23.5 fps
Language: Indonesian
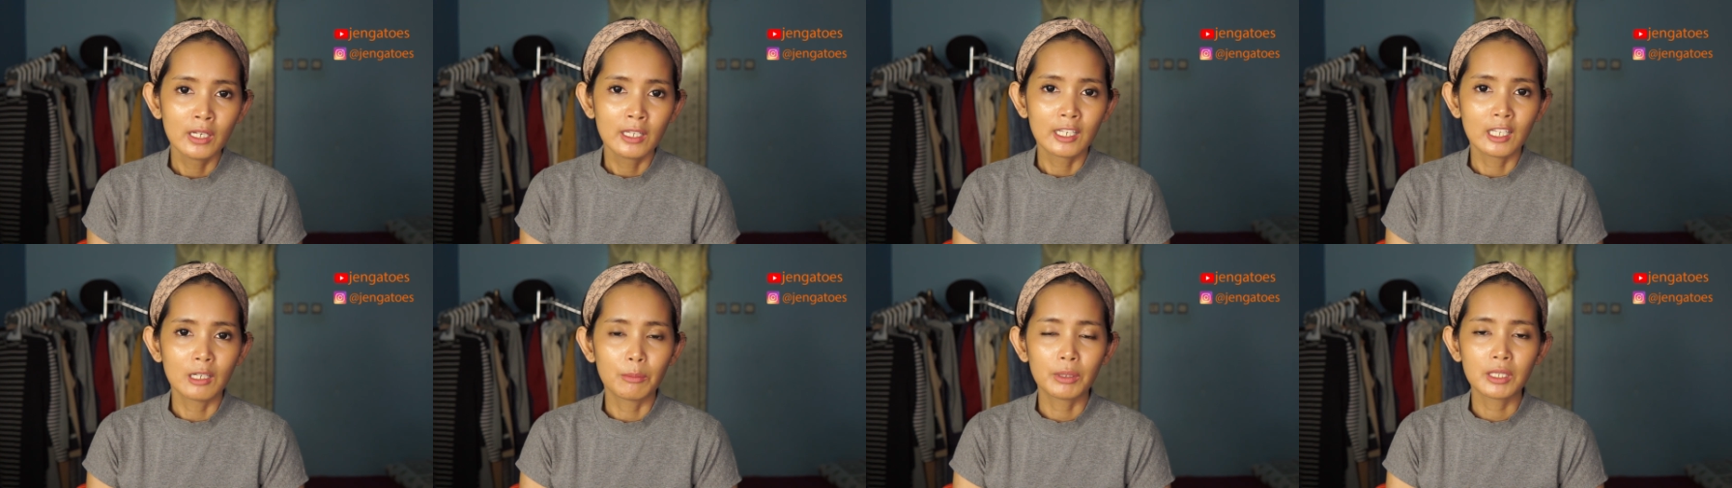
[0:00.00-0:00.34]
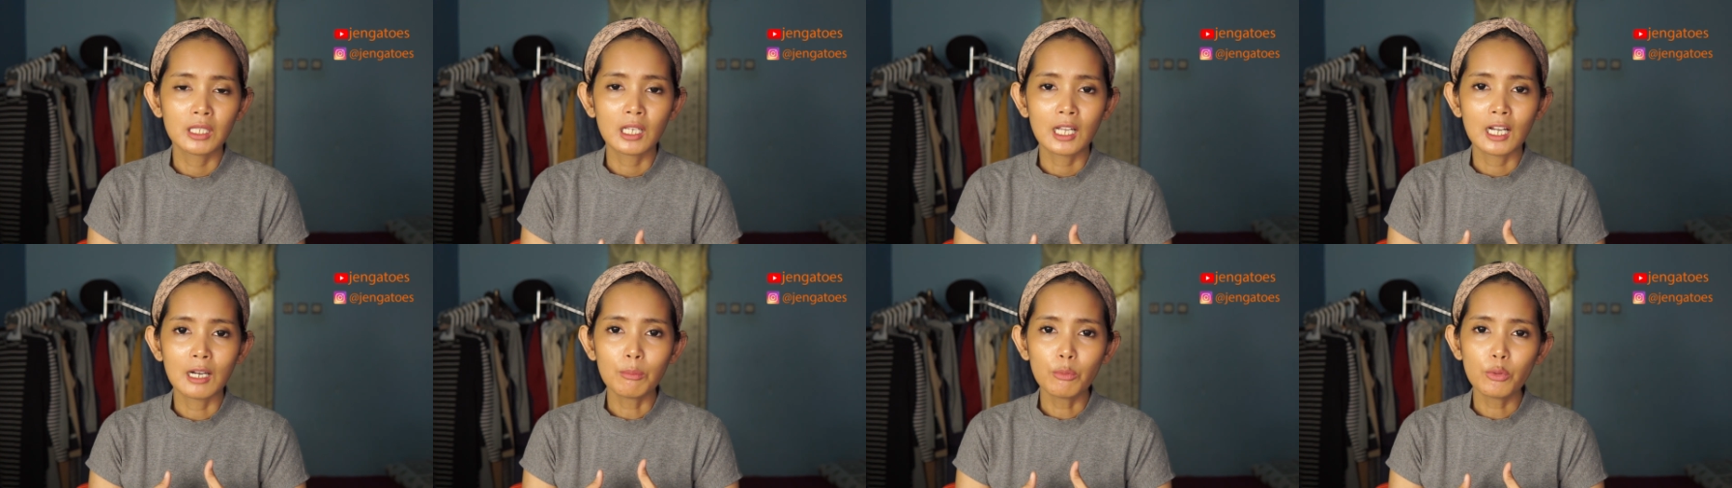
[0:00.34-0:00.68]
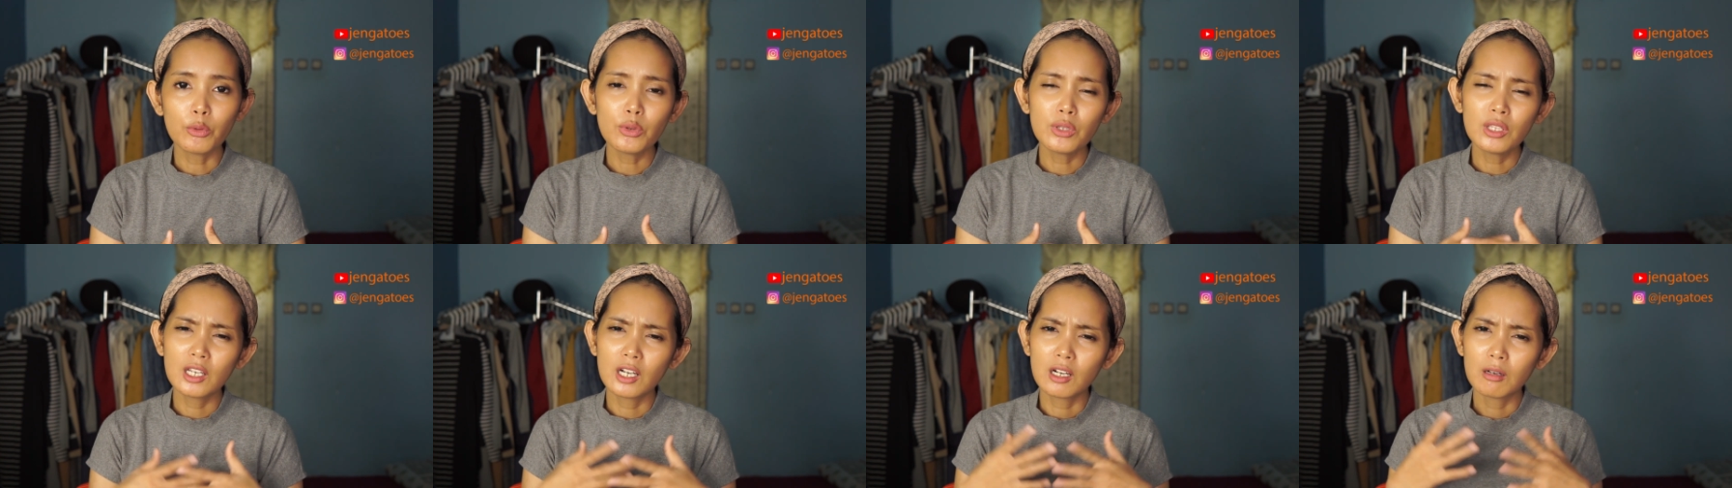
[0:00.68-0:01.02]
nah bagi
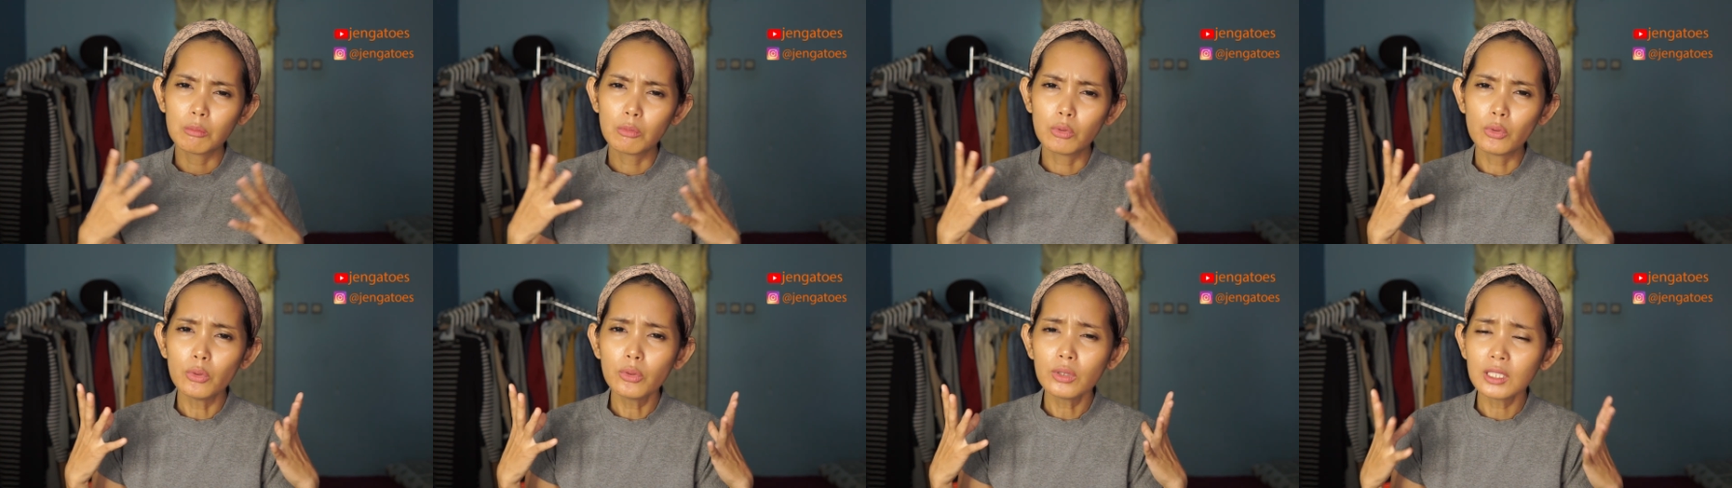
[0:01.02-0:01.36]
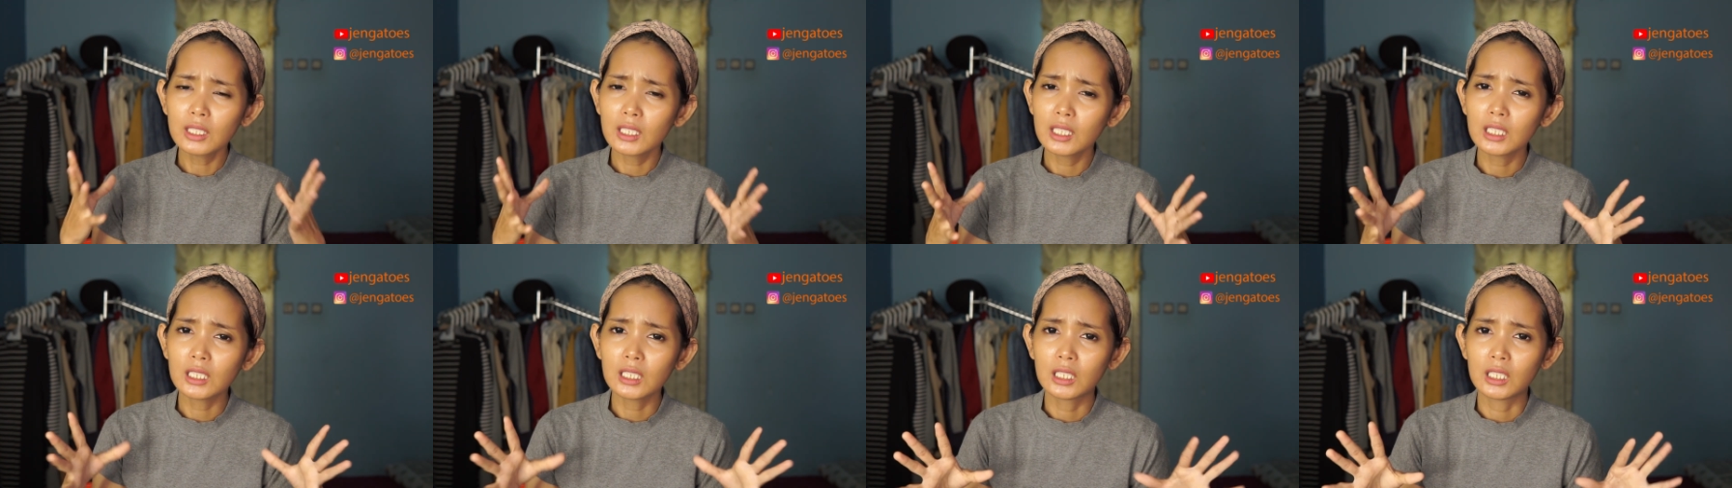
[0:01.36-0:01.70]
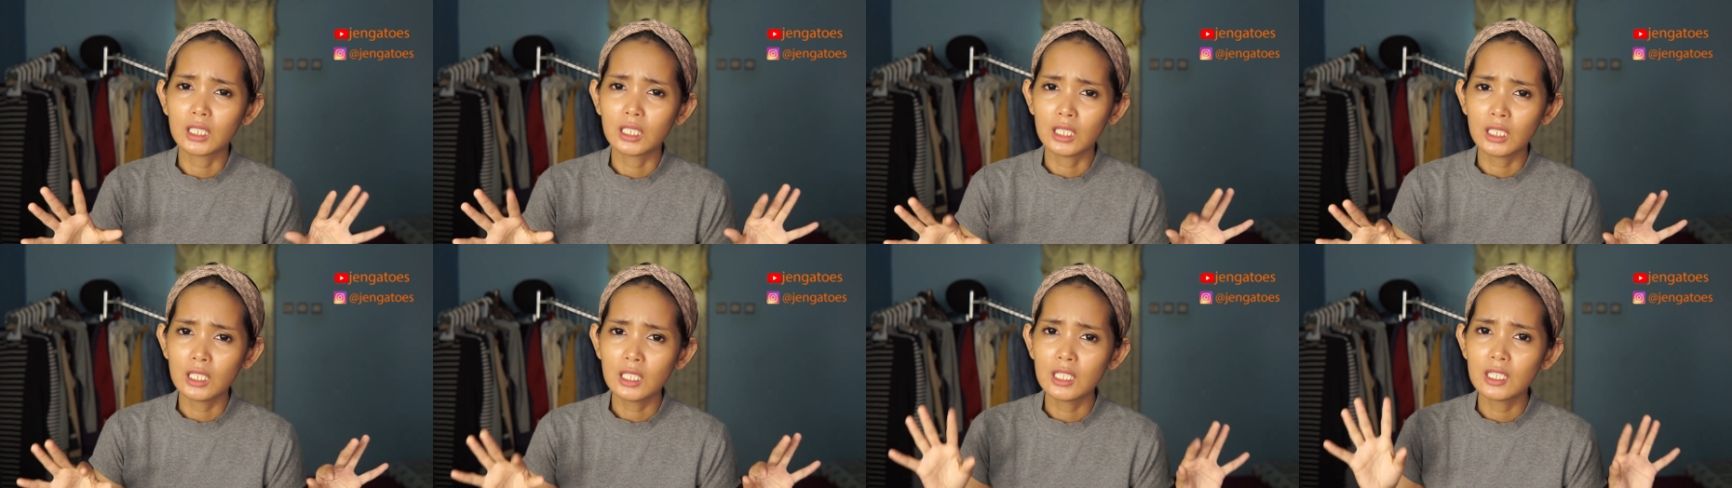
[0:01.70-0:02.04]
kamu yang mungkin
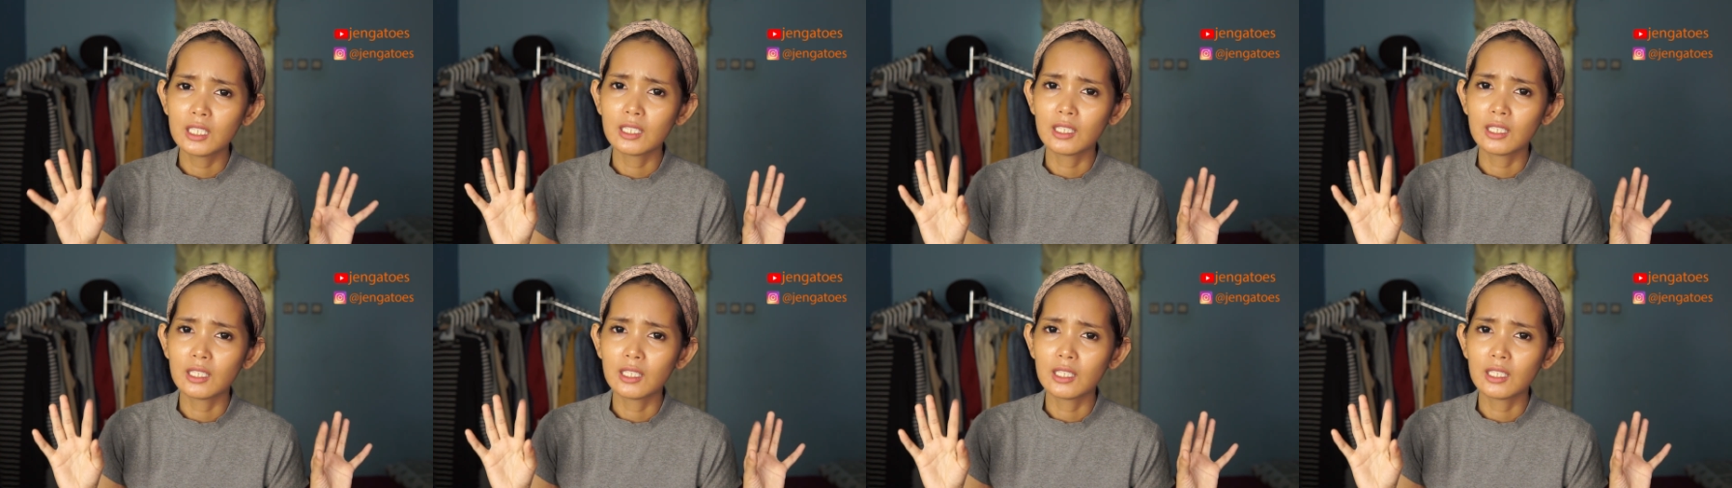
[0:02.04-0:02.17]
nih